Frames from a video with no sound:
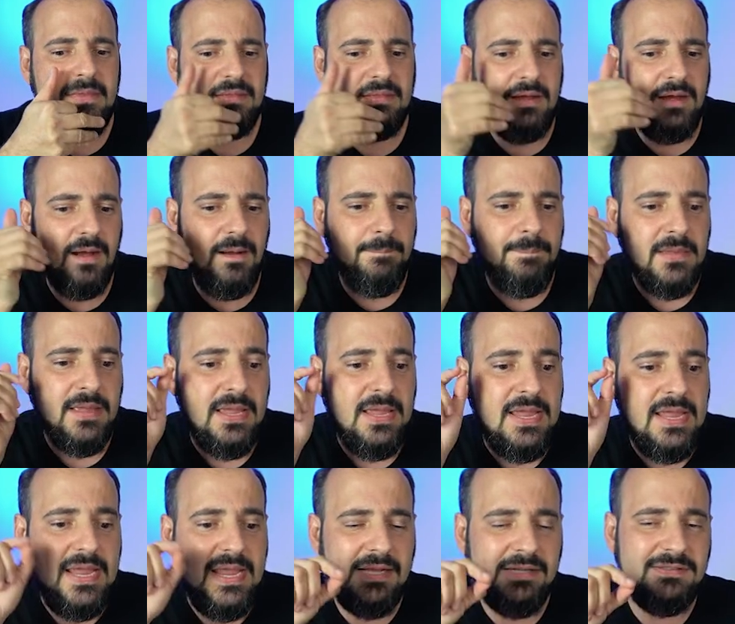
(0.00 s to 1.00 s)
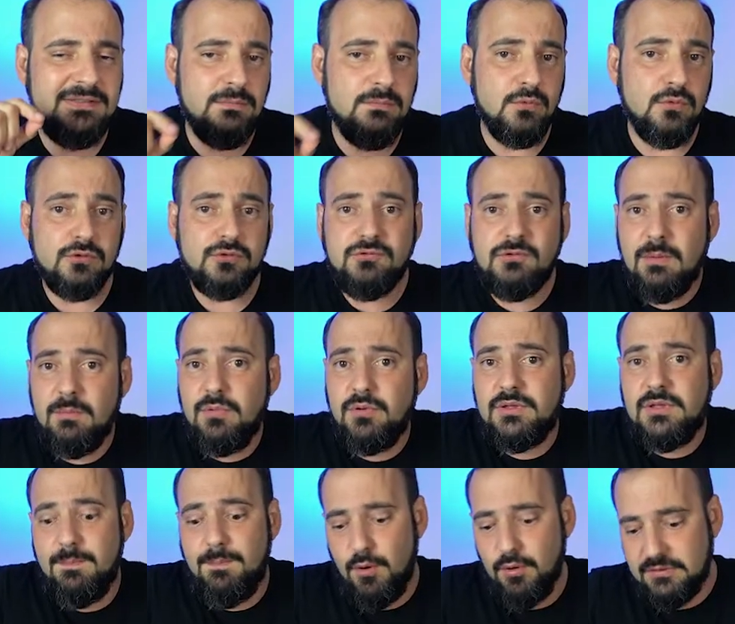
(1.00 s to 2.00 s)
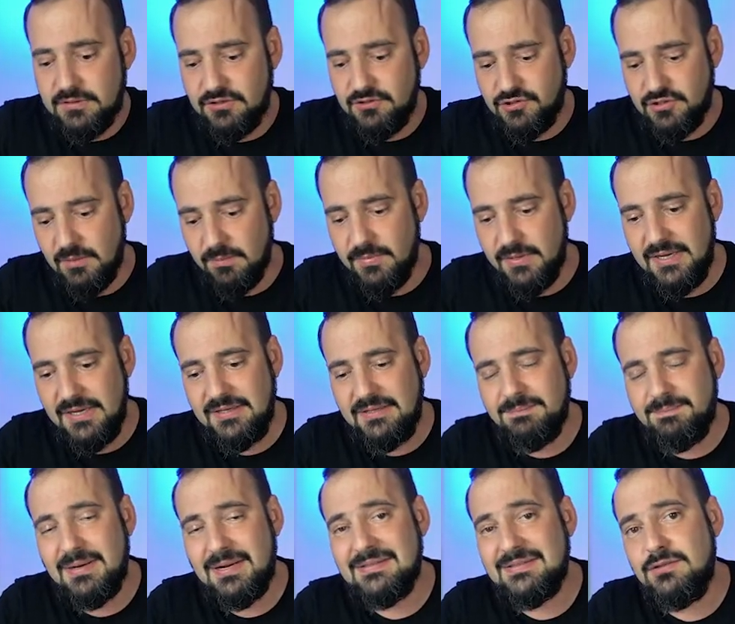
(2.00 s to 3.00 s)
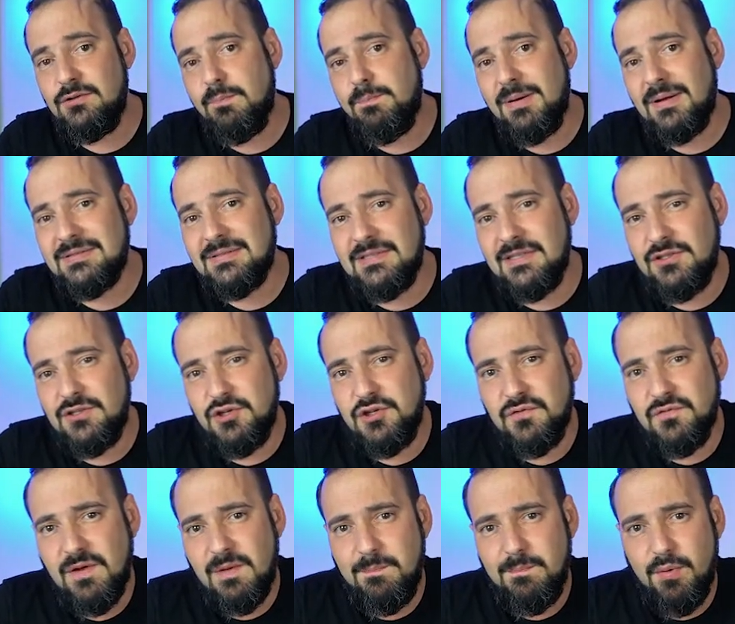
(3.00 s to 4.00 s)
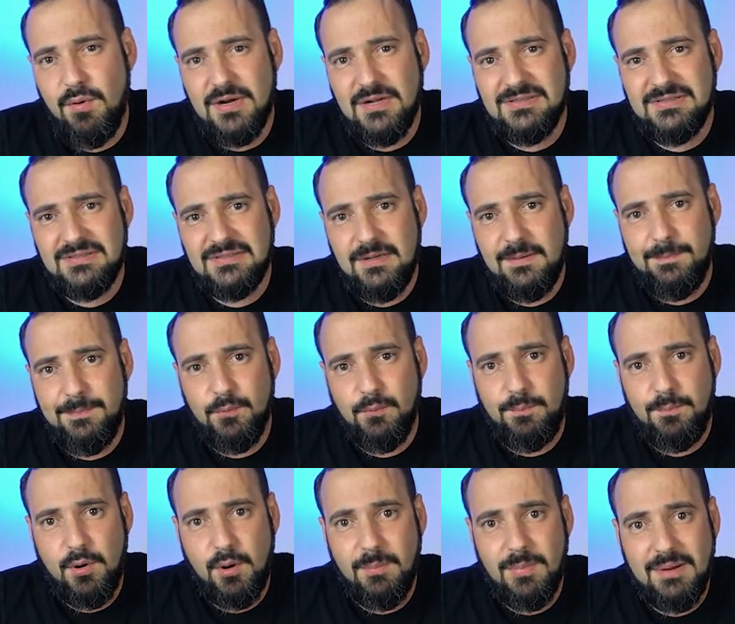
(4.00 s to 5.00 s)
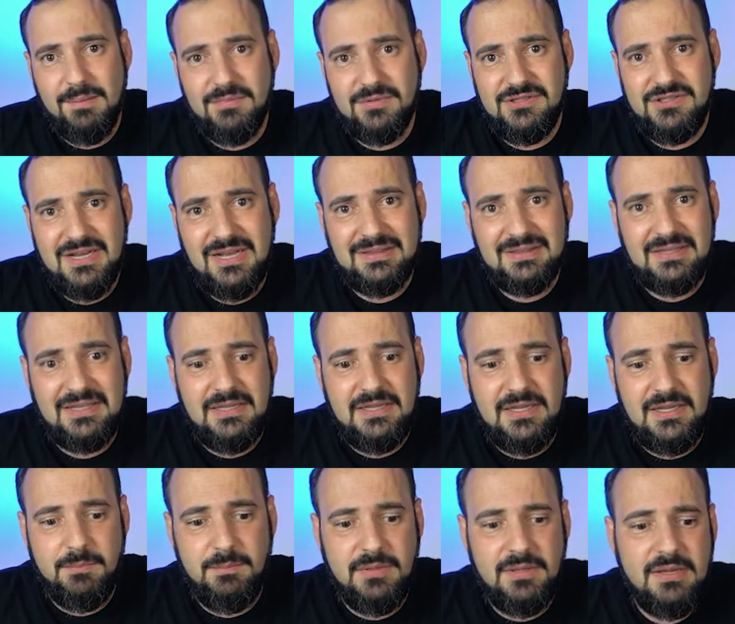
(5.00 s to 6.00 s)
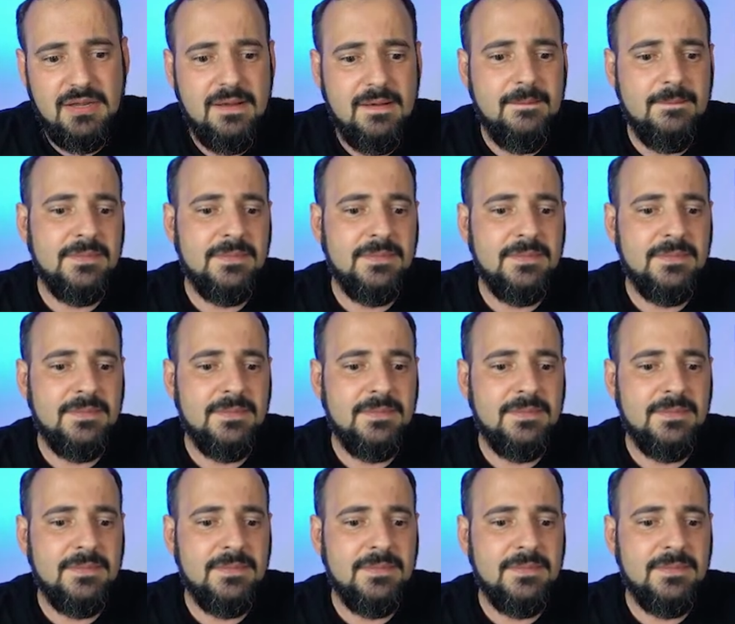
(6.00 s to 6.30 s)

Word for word: Tá? Esse músculo é muito importante também para se o paciente tiver, por exemplo, um problema de ATM,